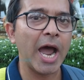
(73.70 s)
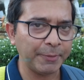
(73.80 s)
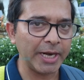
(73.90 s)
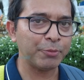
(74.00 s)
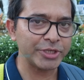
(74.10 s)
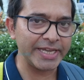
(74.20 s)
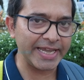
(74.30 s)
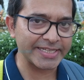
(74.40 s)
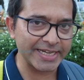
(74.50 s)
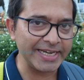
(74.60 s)
আপনারা বুঝেই
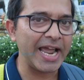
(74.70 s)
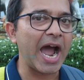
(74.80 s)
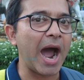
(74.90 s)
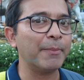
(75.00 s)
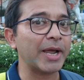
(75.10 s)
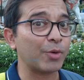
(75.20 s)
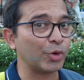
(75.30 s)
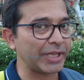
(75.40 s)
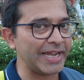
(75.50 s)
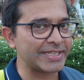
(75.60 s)
গেছেন আমরা
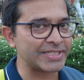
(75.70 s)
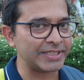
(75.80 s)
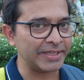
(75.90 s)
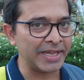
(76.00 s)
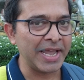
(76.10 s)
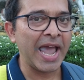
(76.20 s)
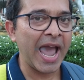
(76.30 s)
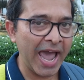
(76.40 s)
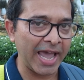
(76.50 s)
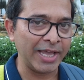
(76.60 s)
কোথায় এসেছি
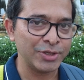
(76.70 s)
হ্যাঁ